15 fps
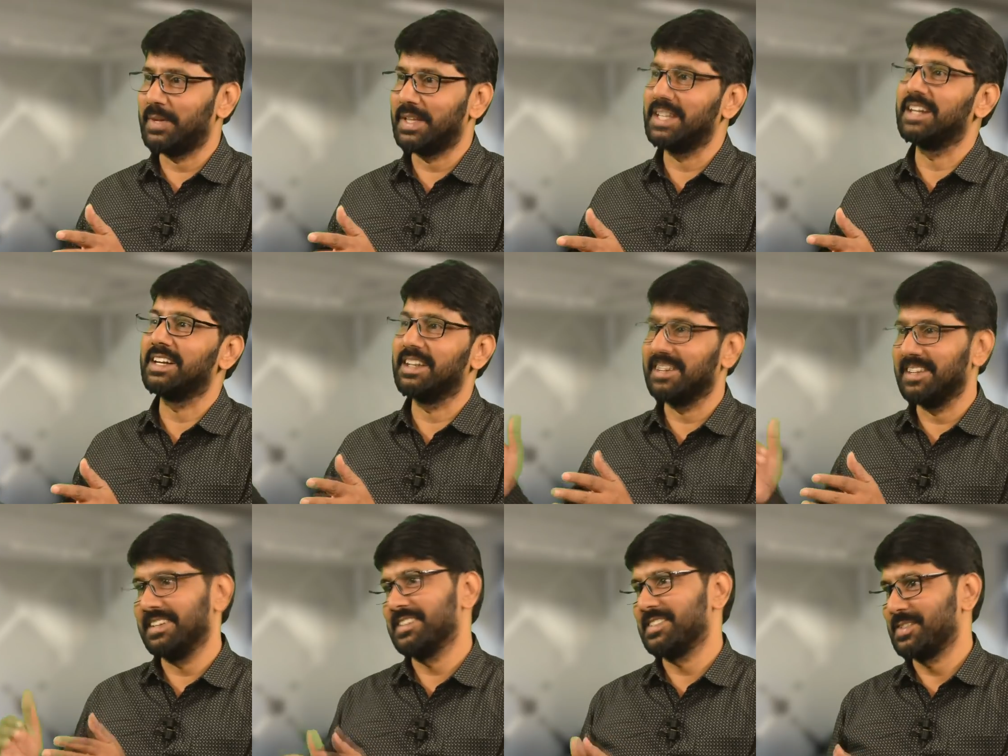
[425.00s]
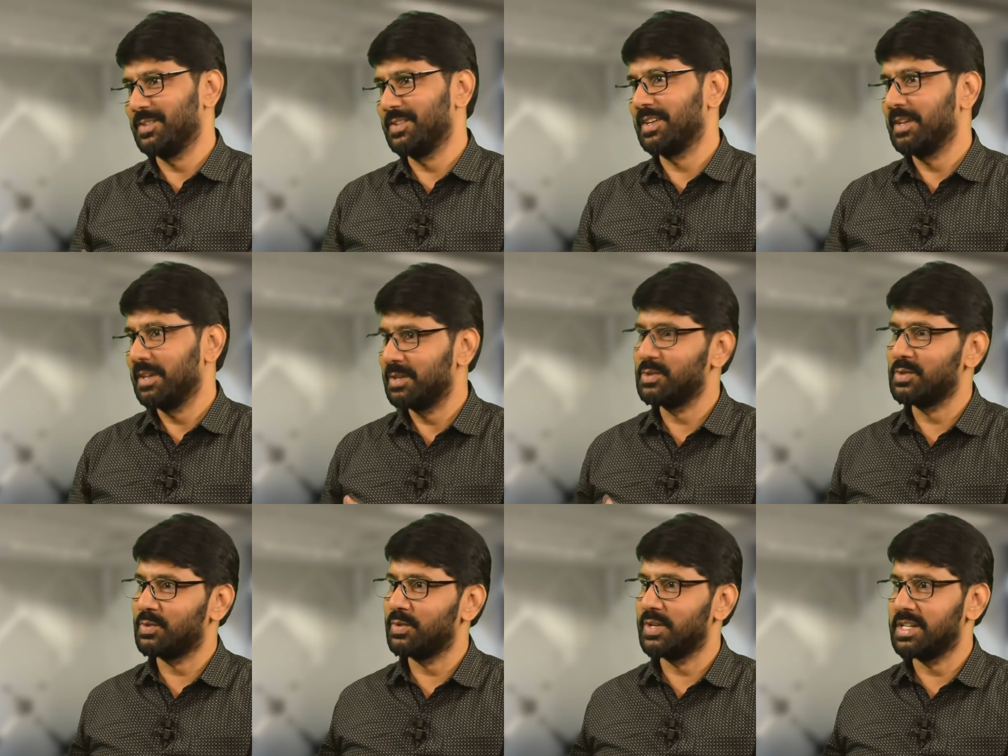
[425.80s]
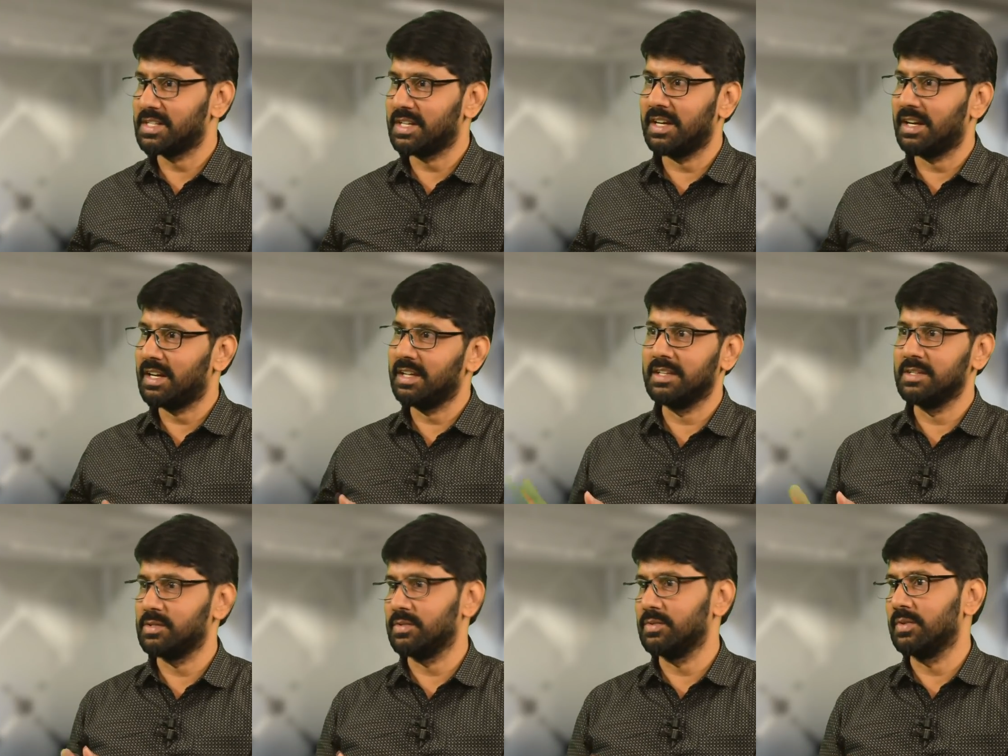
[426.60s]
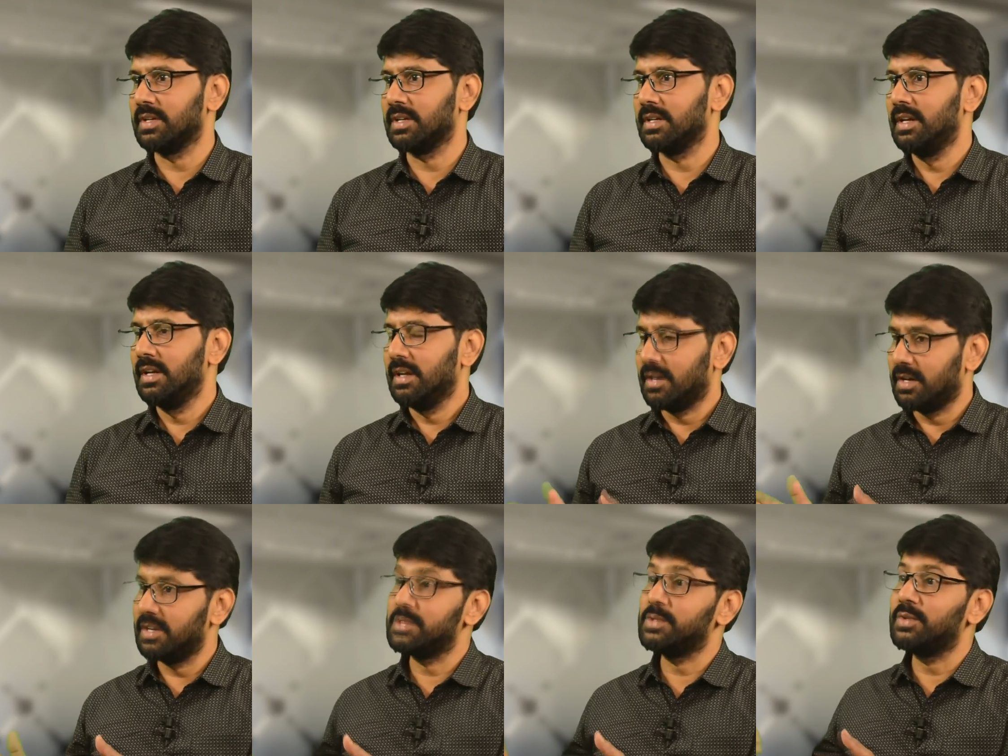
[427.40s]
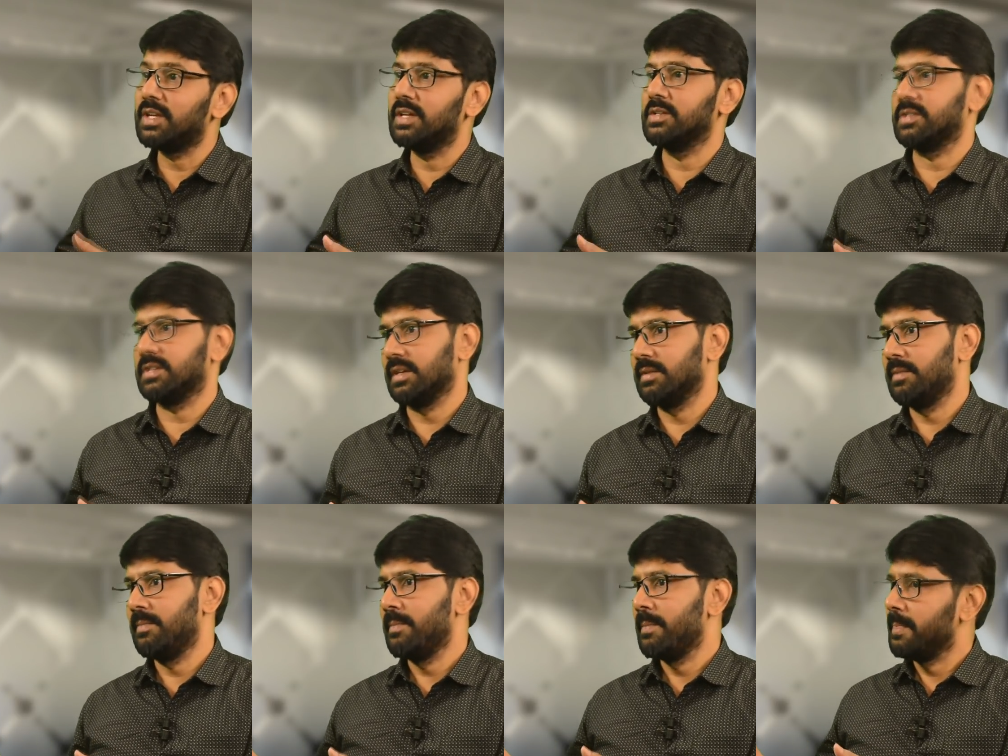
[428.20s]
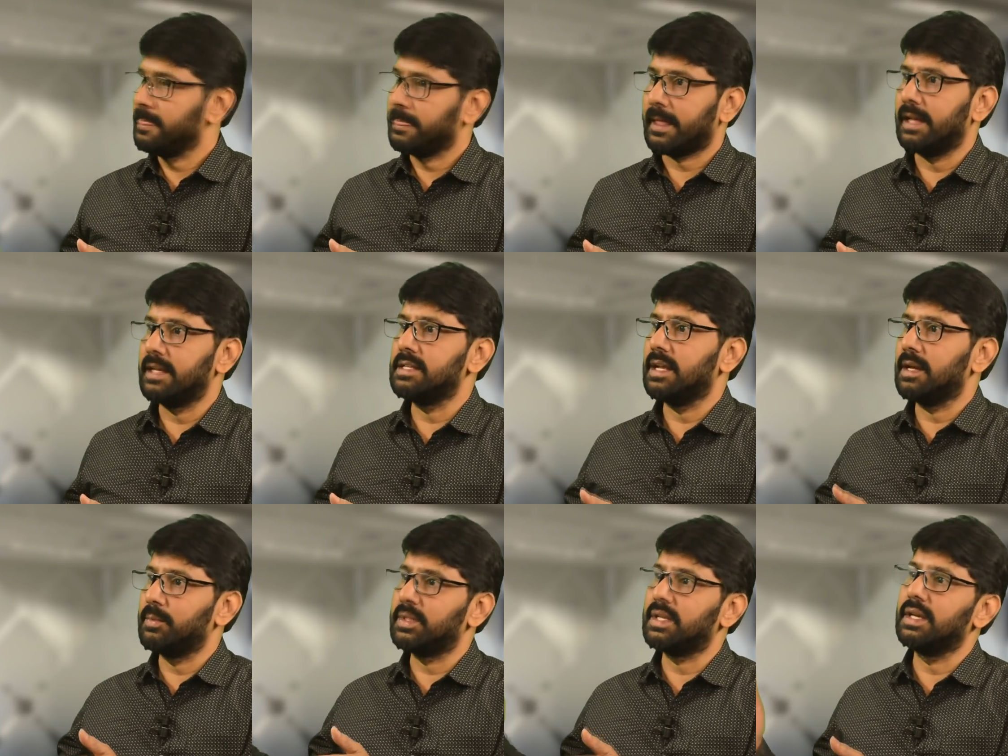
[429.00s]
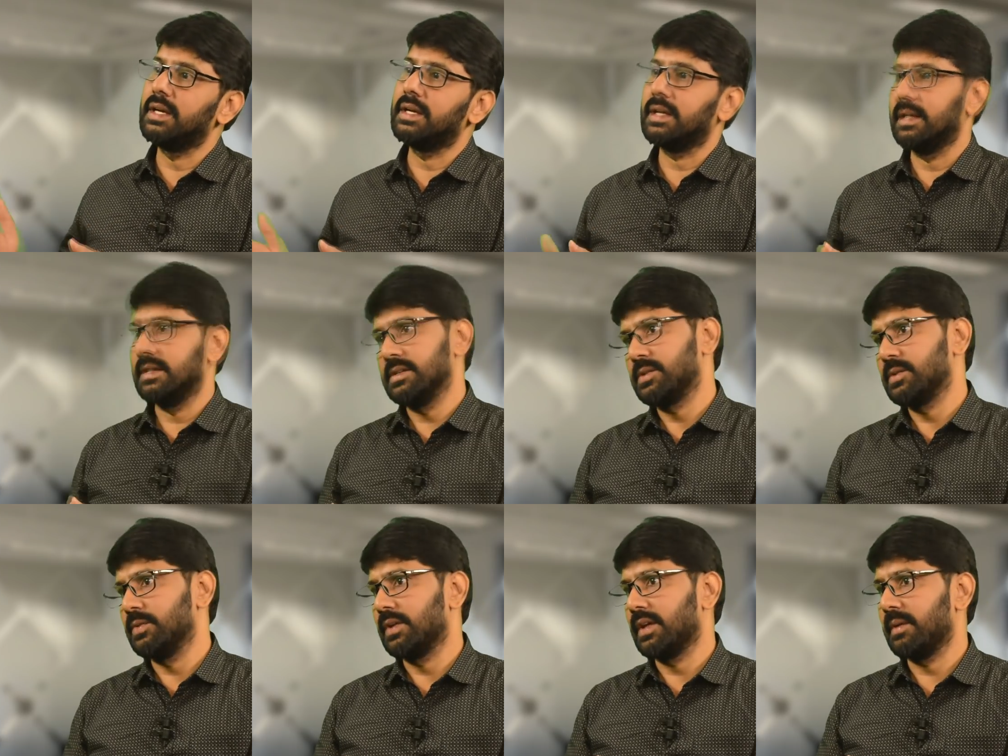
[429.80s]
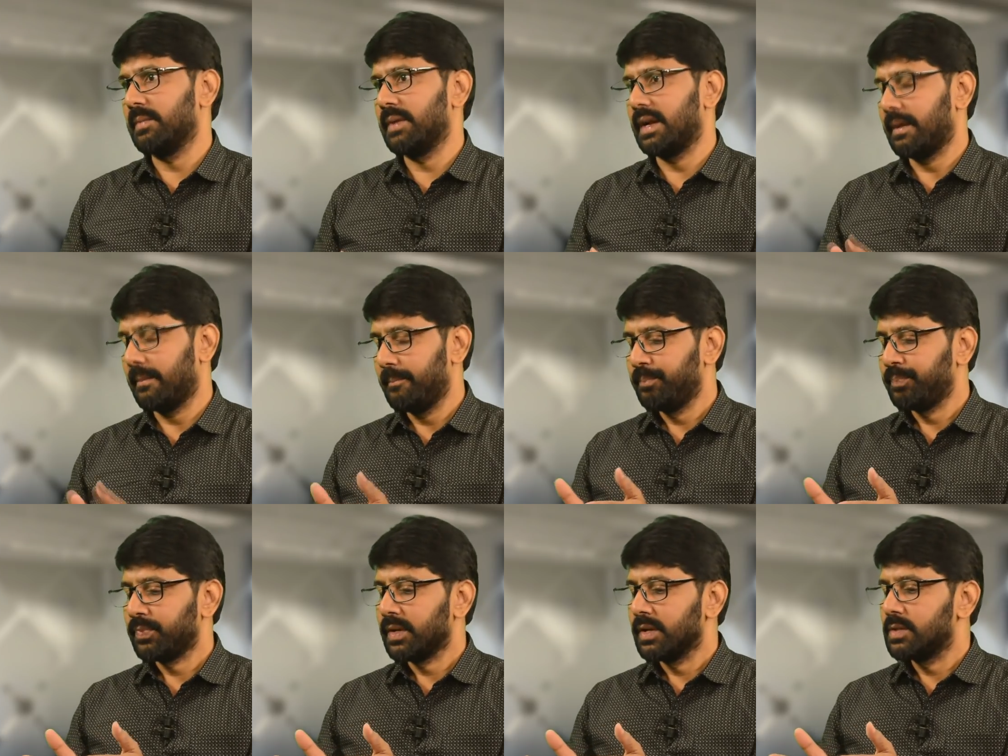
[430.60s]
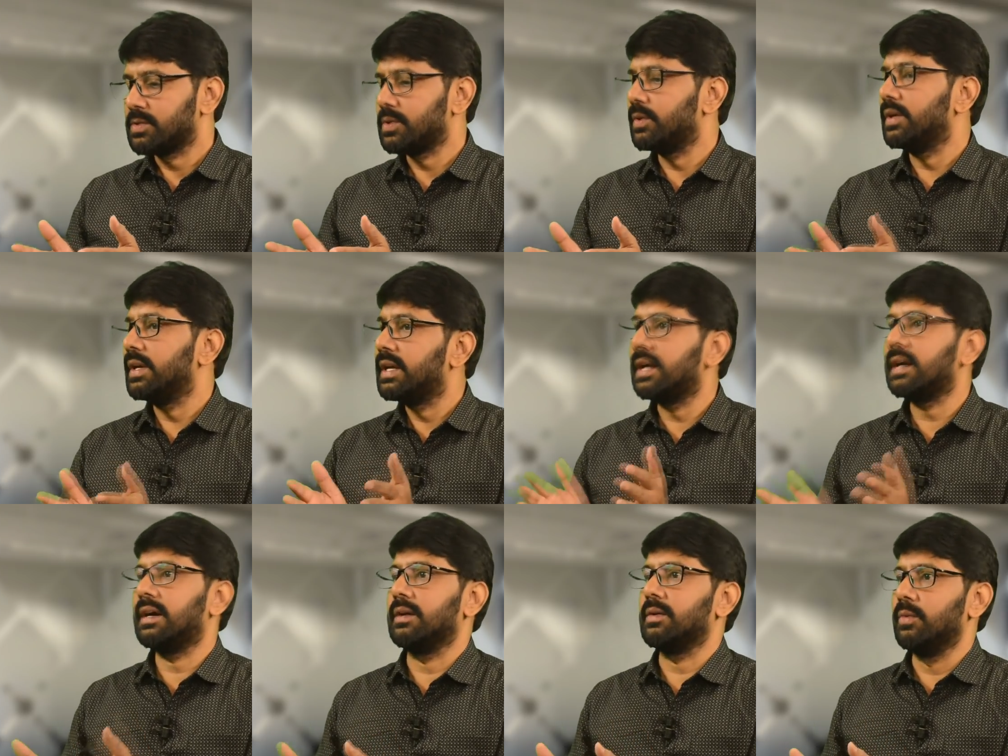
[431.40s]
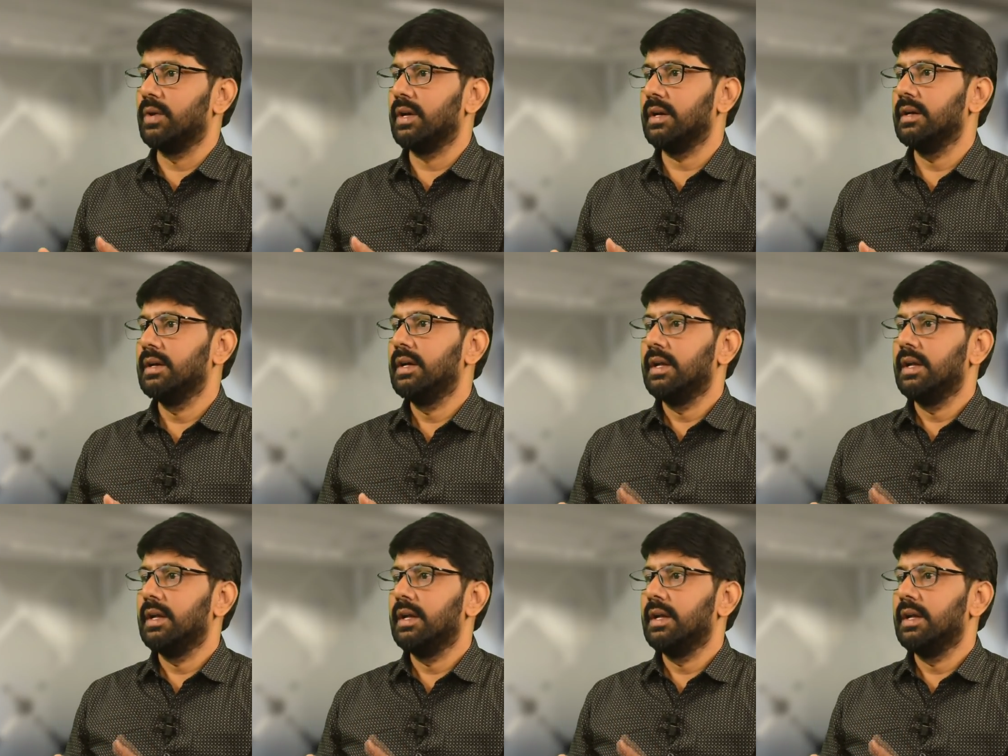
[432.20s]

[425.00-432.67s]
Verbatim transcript: పది గంటలకు లేస్తూ ఉంటాం ఈరోజు స్టూడెంట్స్ కానీ అట్లాగే లేస్తూ ఉంటాం కాలేజ్ ఉంటే లేస్తారు కాలేజ్ లేకపోతే లేట్గా లేస్తూ ఉంటారనమాట సో ఇట్లా కాకుండా